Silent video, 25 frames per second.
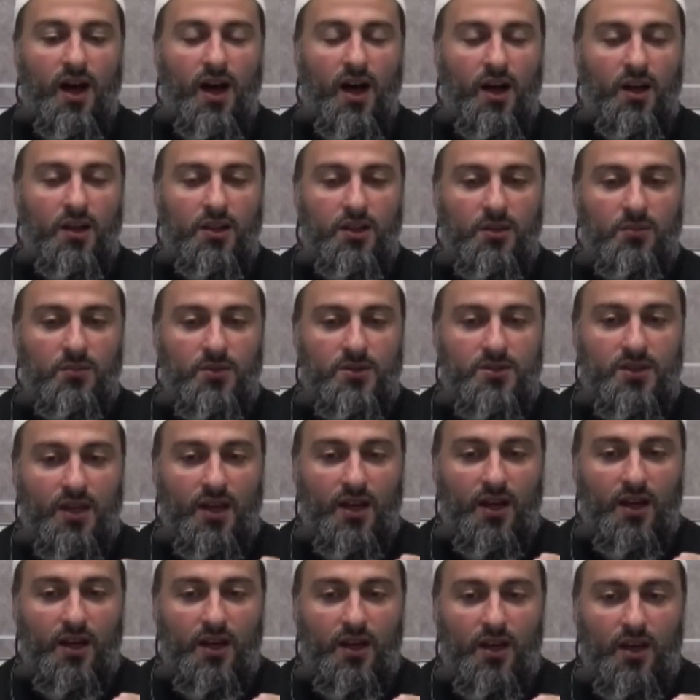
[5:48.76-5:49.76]

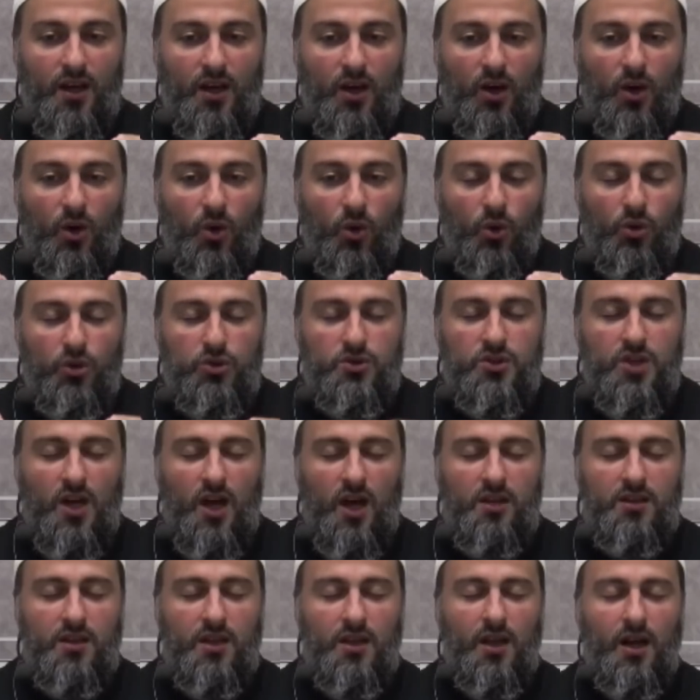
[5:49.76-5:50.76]
Aklımıza o
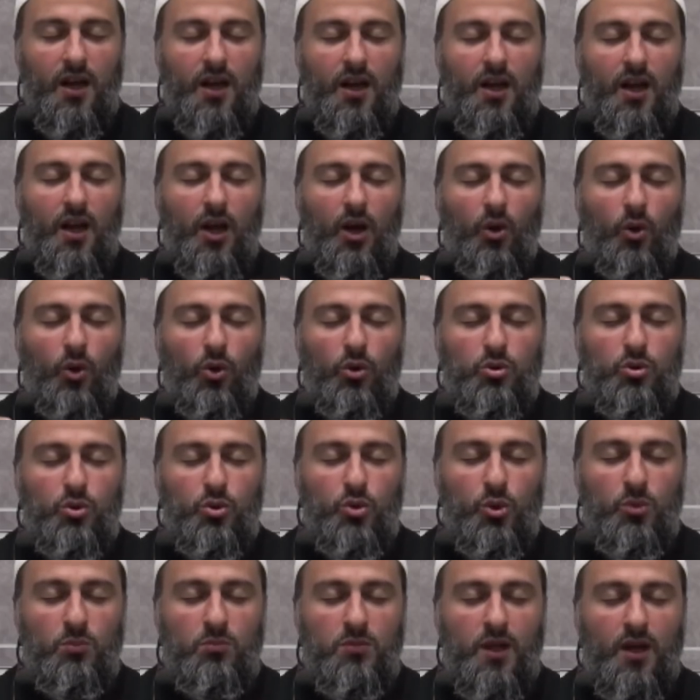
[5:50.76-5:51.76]
sahnelerle, o
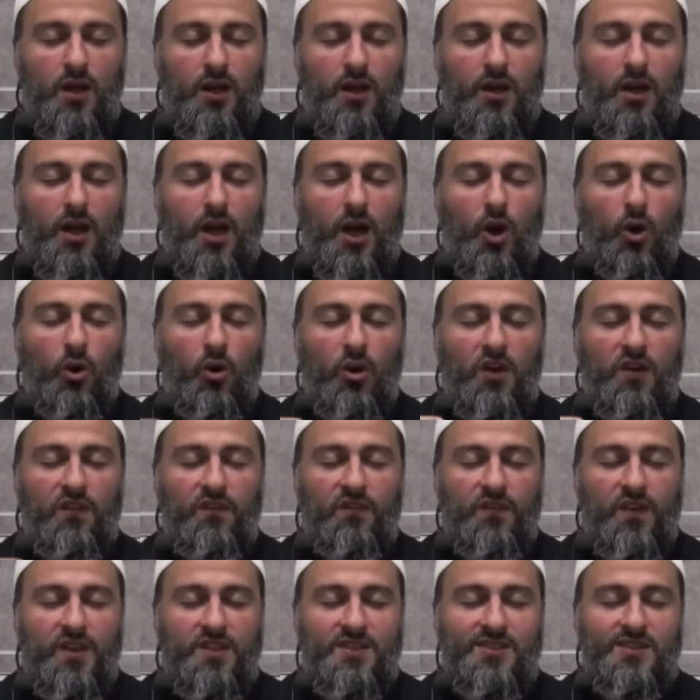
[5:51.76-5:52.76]
durumlarla, o
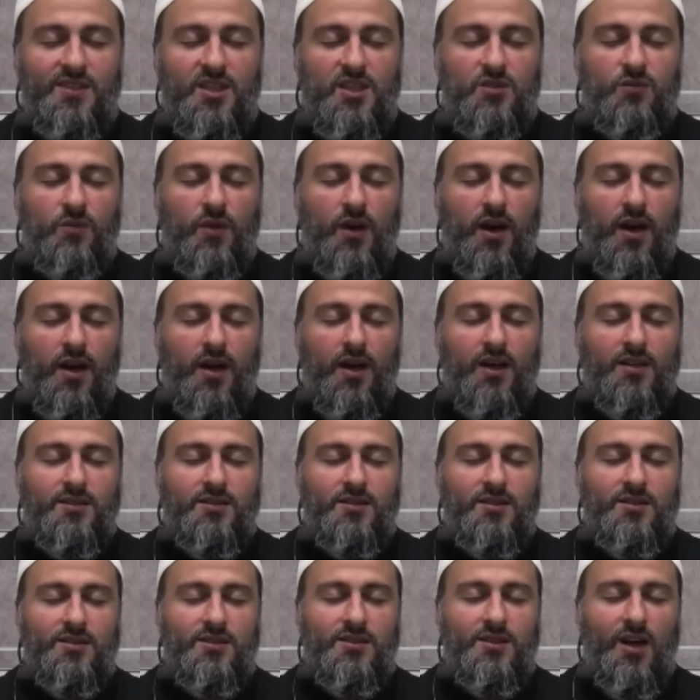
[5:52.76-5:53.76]
iffetsiz ve
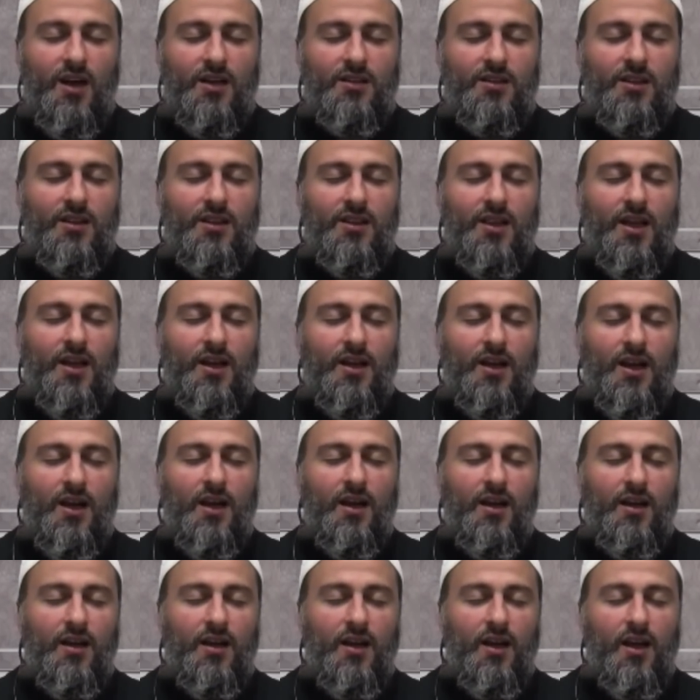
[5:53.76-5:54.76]
hayasız
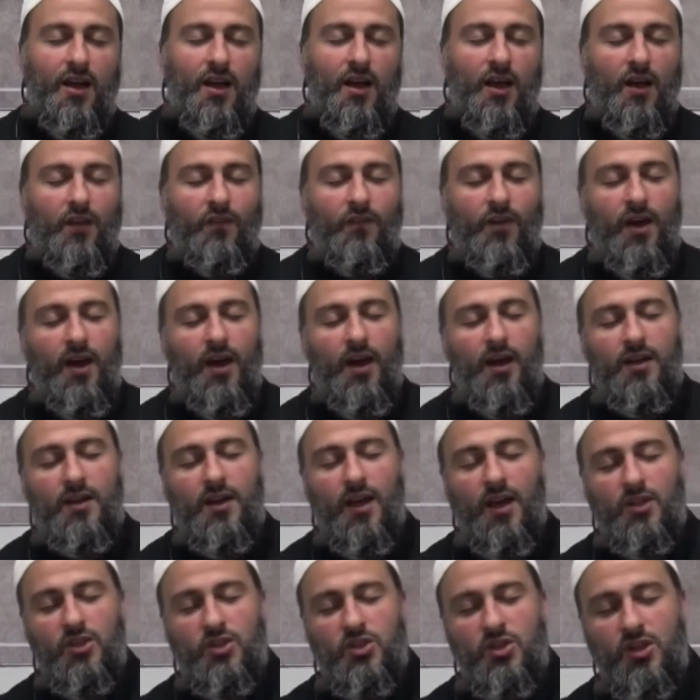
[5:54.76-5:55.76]
kadınlarla veya
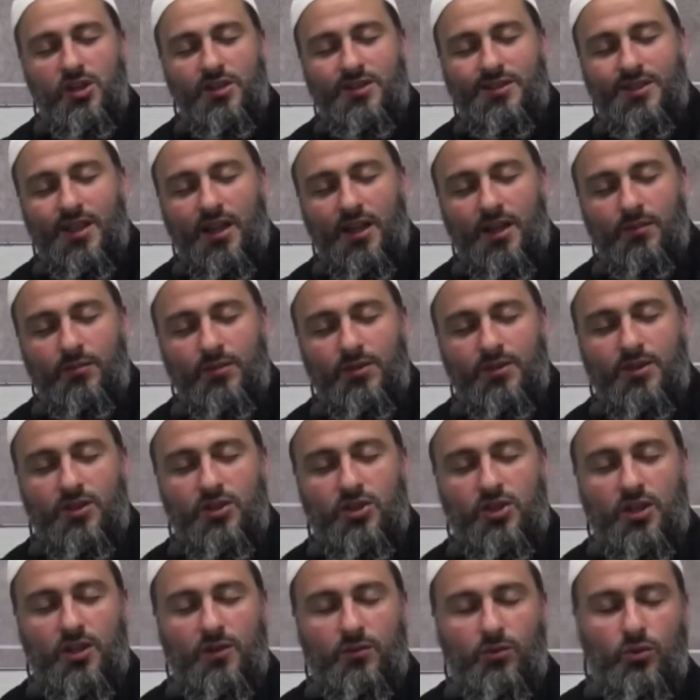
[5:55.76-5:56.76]
genç kızlarımız
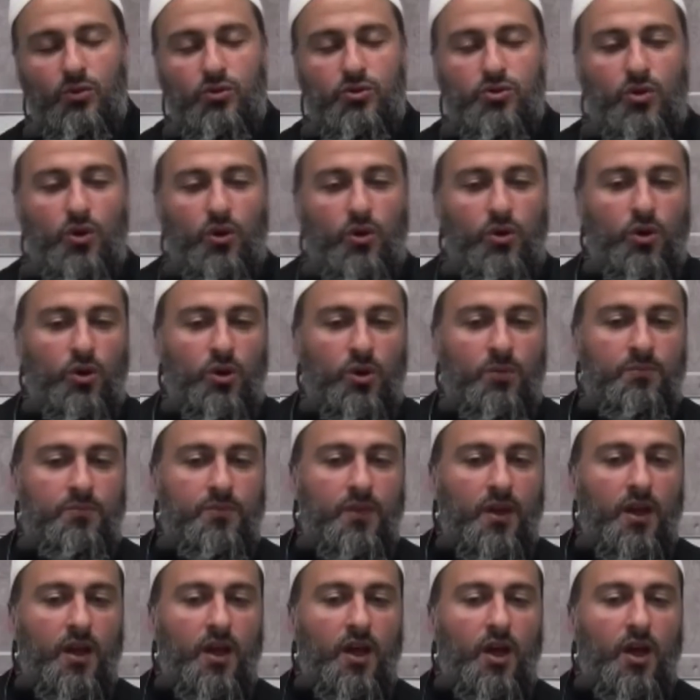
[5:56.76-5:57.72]
için bunu söylüyorum.